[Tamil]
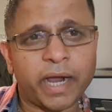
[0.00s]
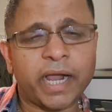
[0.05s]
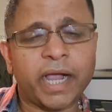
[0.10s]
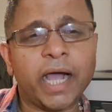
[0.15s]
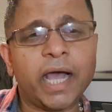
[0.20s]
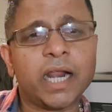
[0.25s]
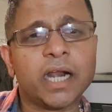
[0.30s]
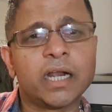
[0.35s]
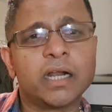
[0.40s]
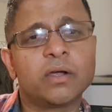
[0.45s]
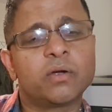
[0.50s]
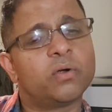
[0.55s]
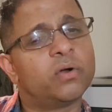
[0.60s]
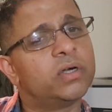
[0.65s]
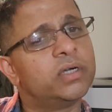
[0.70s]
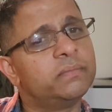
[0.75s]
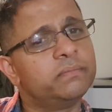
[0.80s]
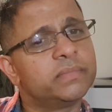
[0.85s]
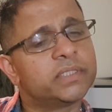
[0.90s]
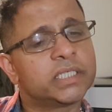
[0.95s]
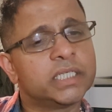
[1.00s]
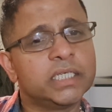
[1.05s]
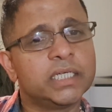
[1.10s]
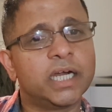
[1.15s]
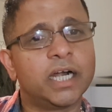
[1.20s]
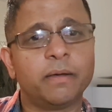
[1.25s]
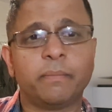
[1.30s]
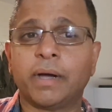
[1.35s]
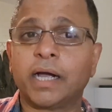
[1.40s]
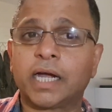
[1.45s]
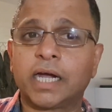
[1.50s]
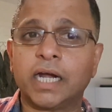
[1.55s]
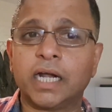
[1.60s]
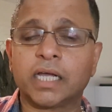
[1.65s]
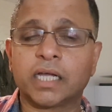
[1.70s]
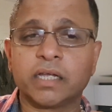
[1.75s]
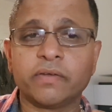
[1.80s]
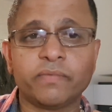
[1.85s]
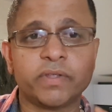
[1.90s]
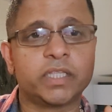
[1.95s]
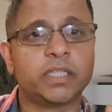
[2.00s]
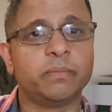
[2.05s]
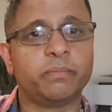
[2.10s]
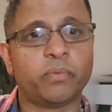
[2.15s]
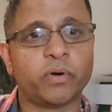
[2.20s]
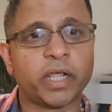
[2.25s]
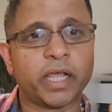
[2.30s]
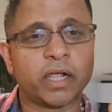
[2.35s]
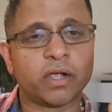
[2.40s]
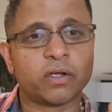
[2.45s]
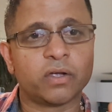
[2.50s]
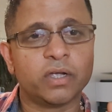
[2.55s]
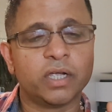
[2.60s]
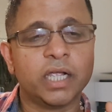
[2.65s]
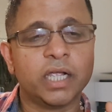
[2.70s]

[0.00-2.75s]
காரணம் கொண்டும் சிங்கள மக்களுக்கு விற்று போடாங்க